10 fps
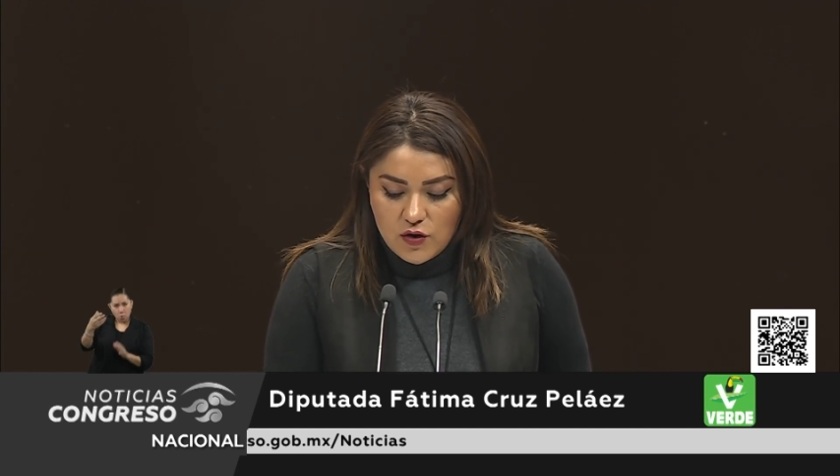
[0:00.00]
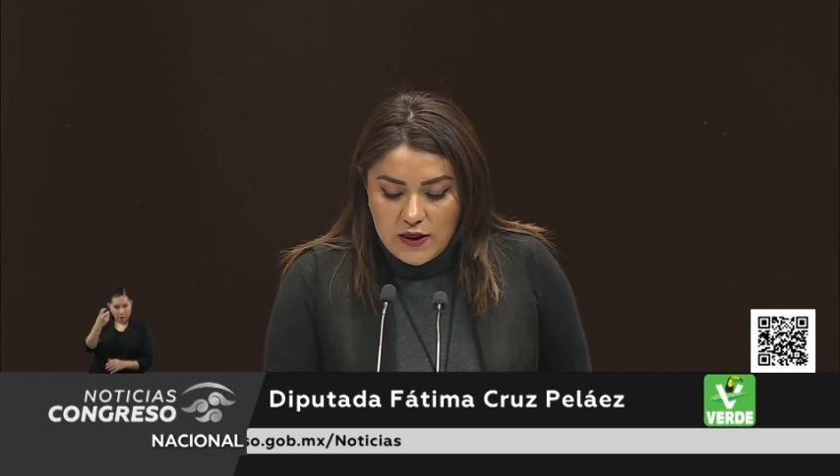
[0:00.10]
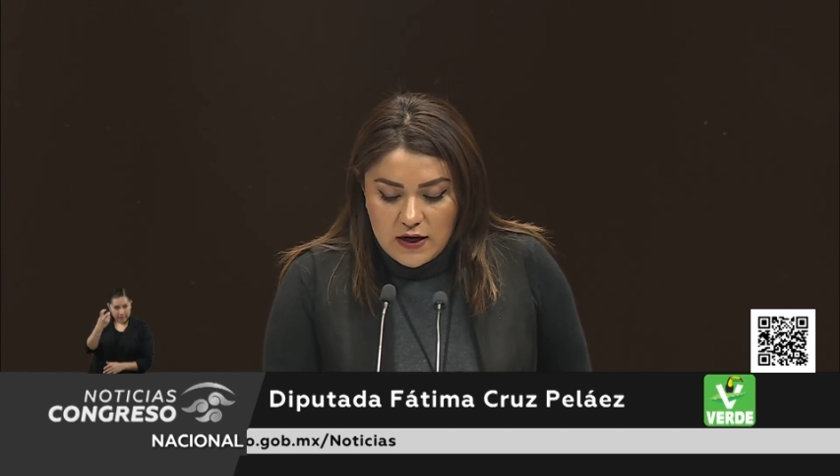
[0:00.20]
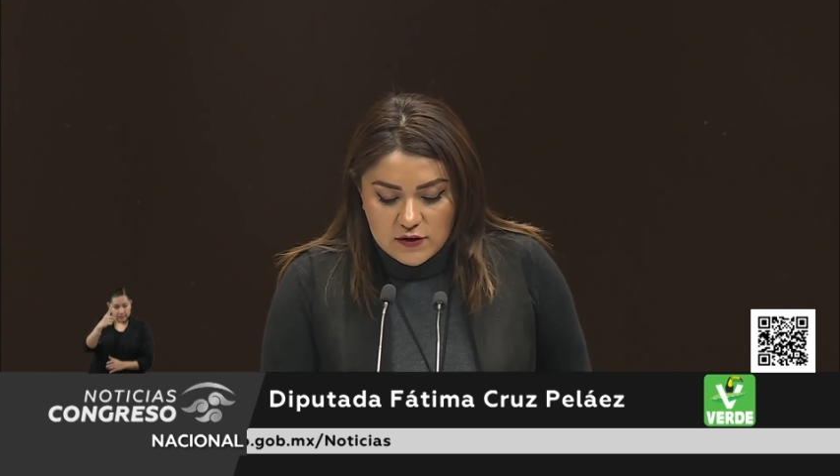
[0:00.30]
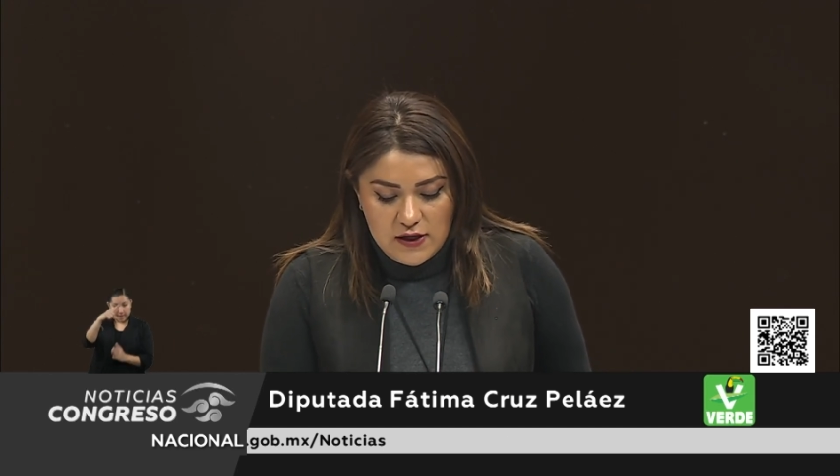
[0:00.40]

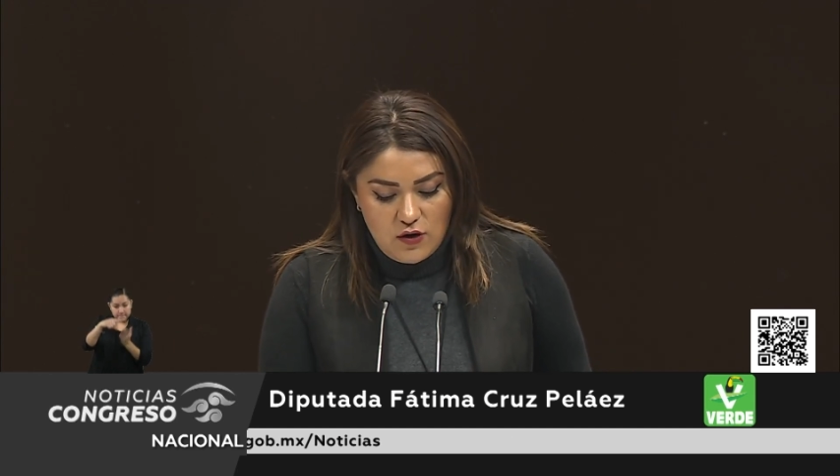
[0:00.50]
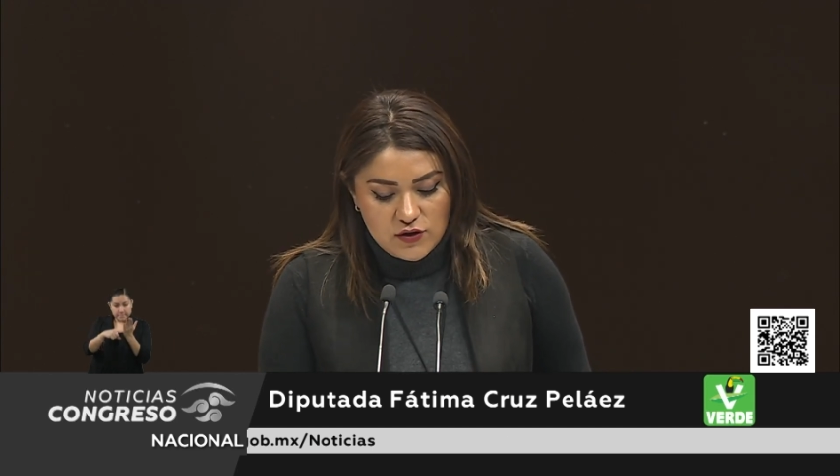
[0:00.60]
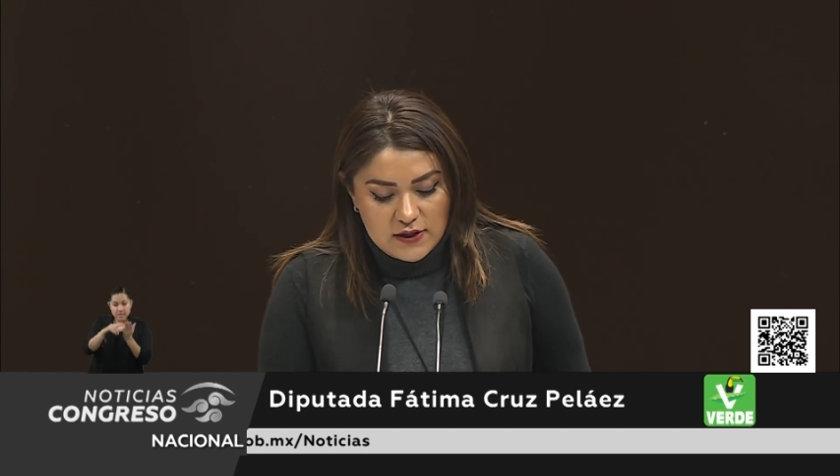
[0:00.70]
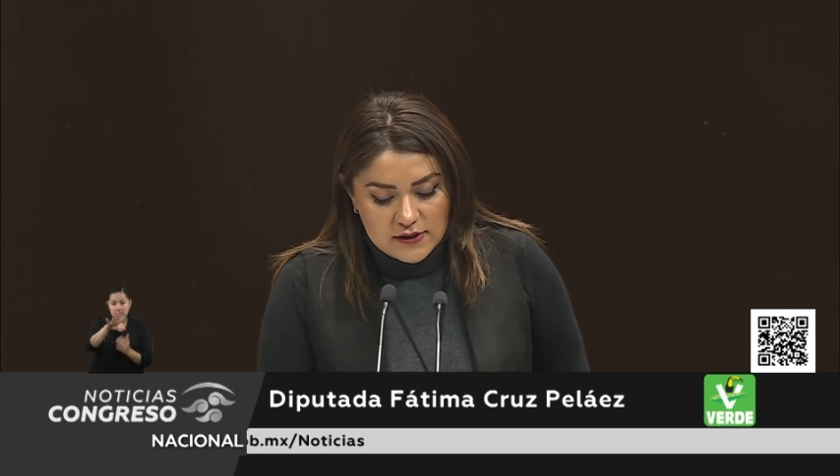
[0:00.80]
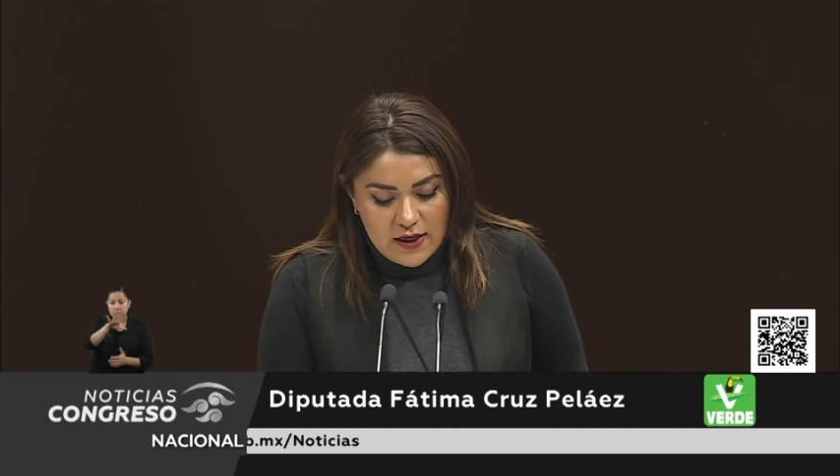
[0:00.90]
de los de los
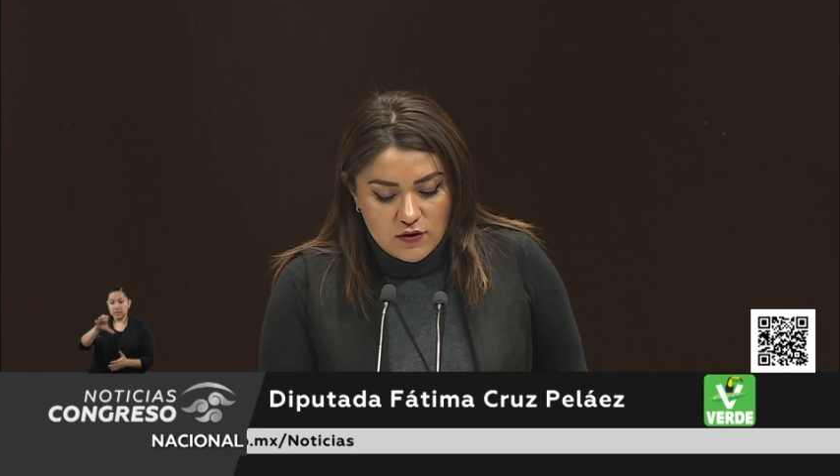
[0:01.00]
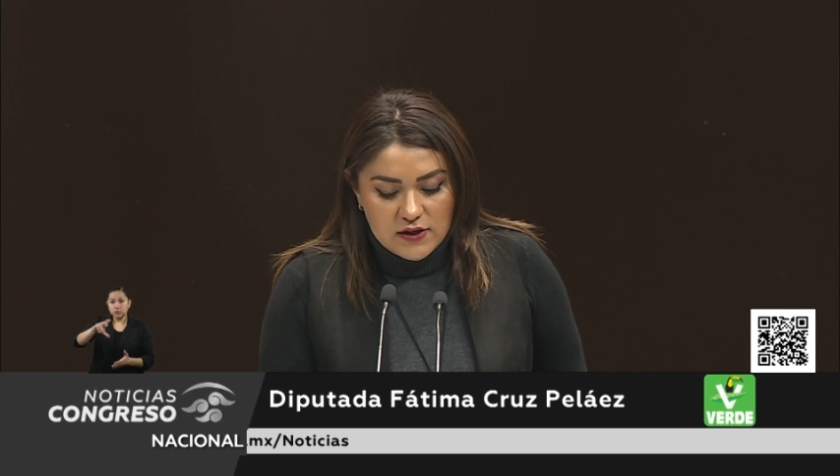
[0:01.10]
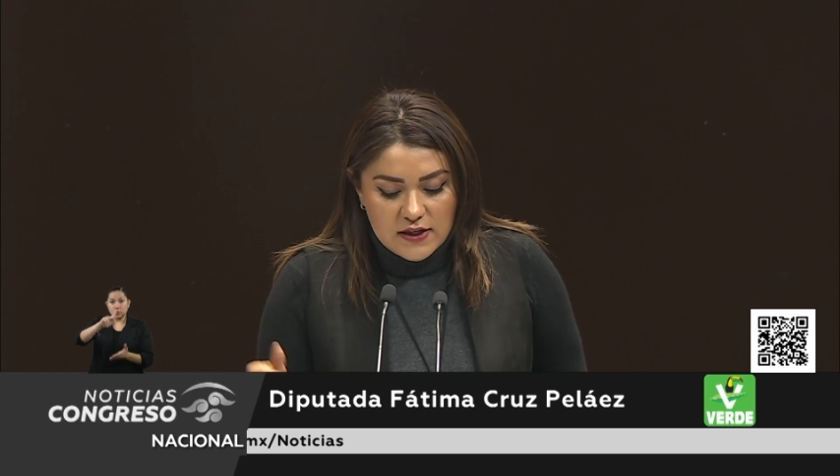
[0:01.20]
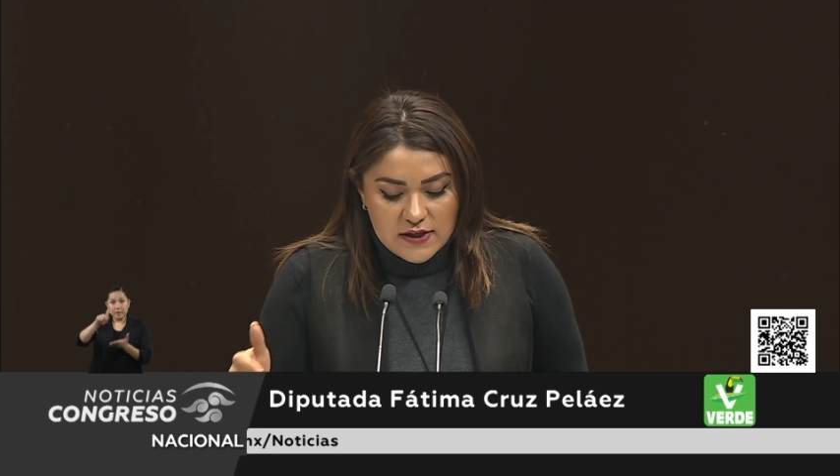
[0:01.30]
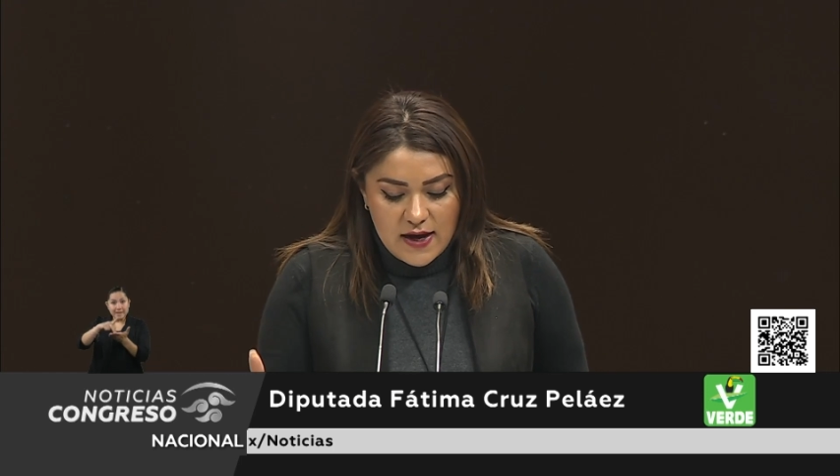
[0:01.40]
estados
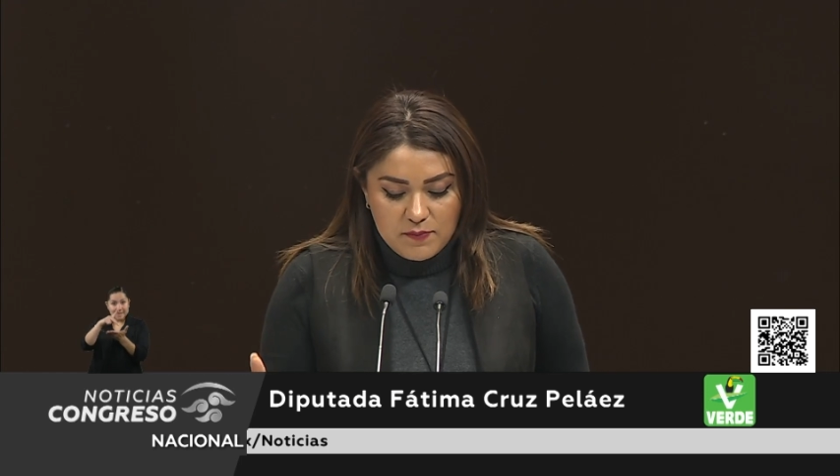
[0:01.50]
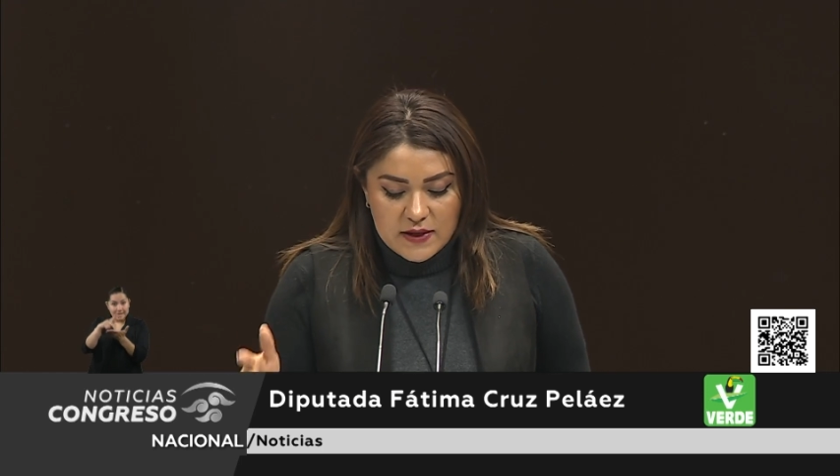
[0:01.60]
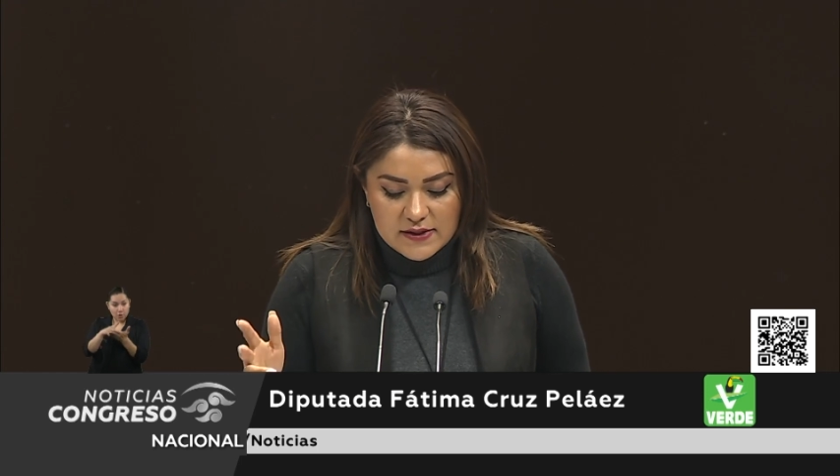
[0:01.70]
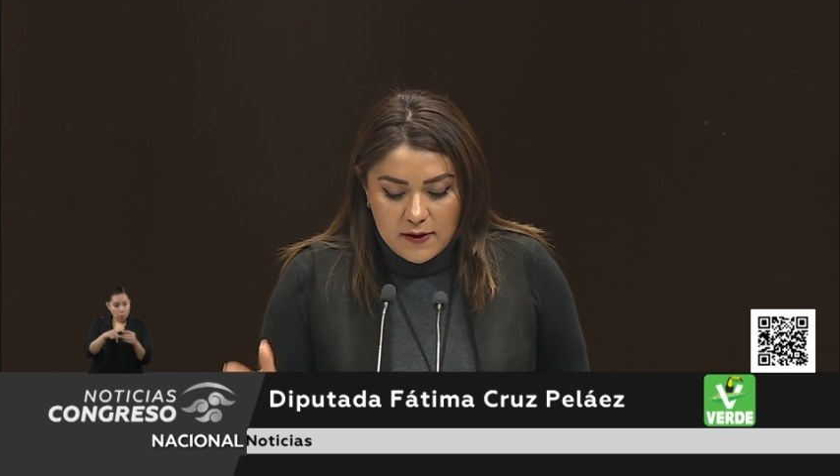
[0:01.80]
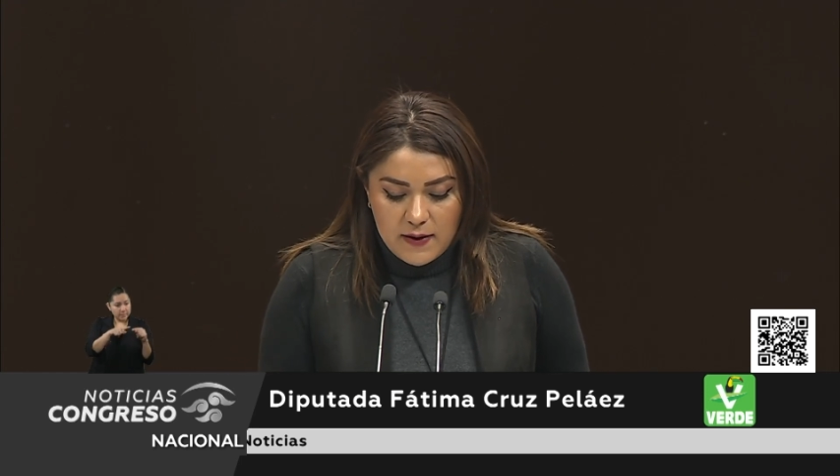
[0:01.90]
de
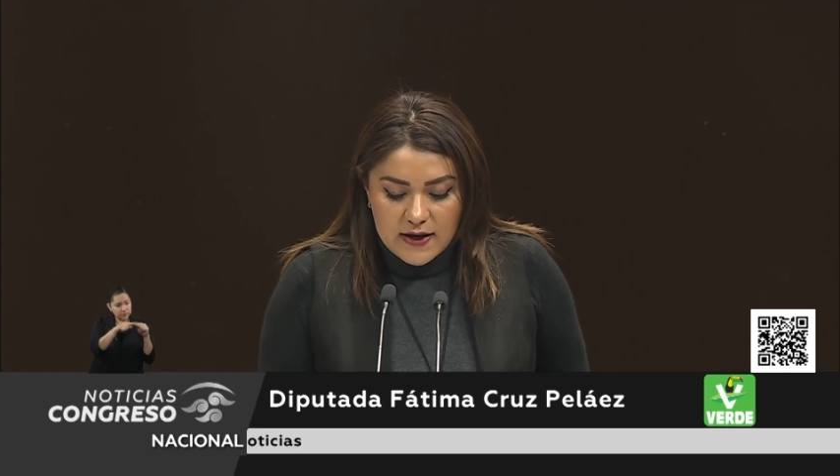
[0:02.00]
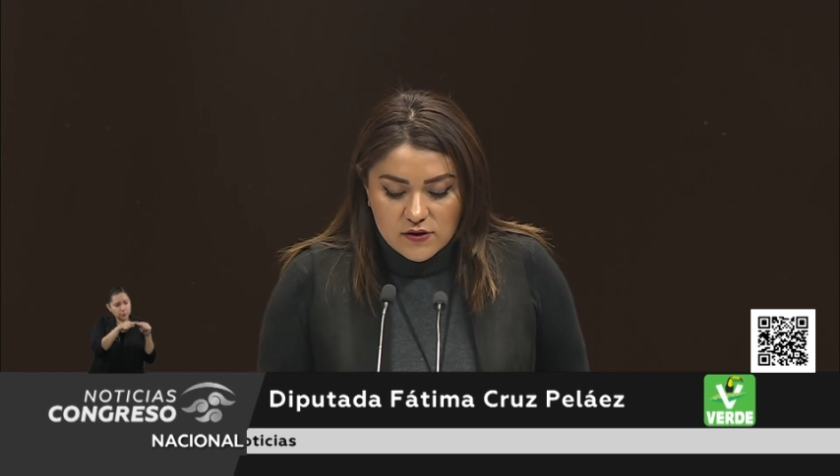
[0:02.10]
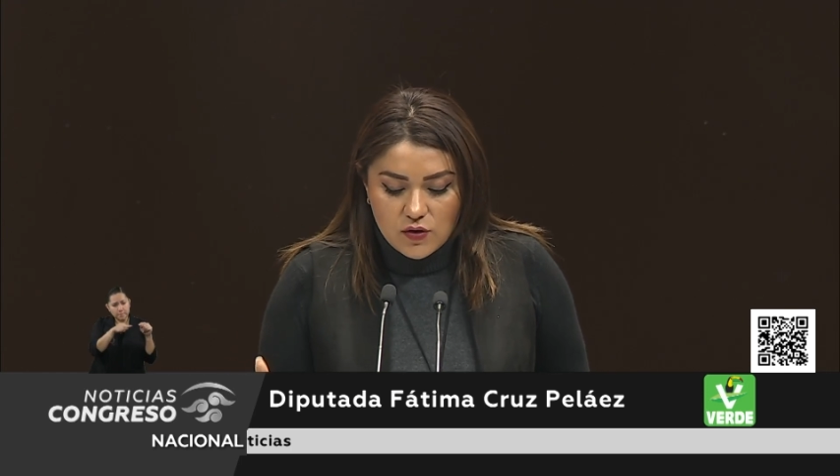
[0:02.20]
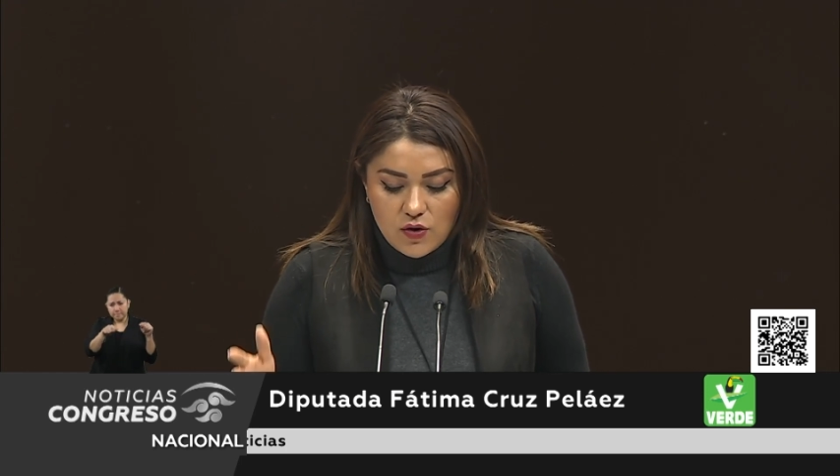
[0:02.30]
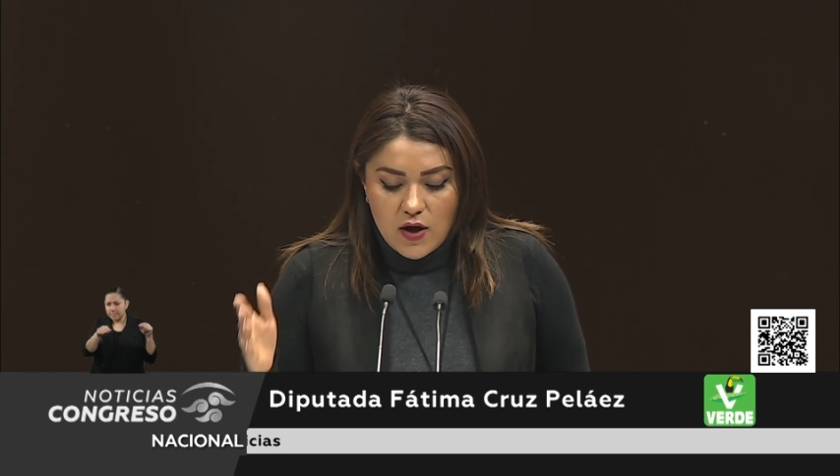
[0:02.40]
Chiapas,
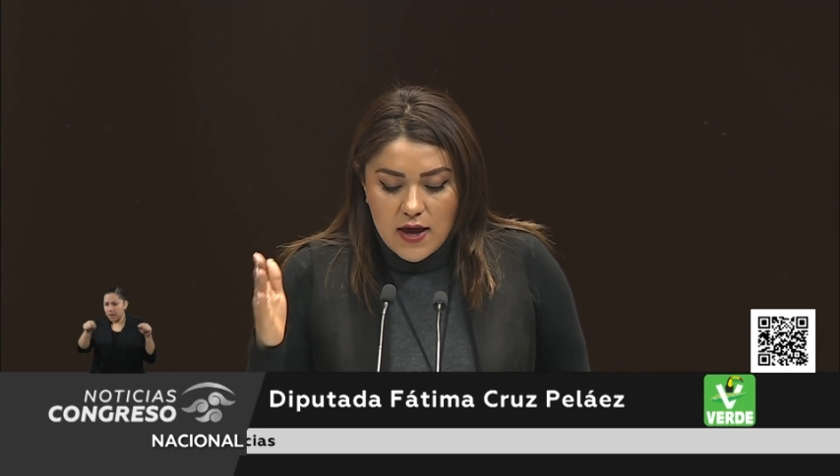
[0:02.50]
Tabasco,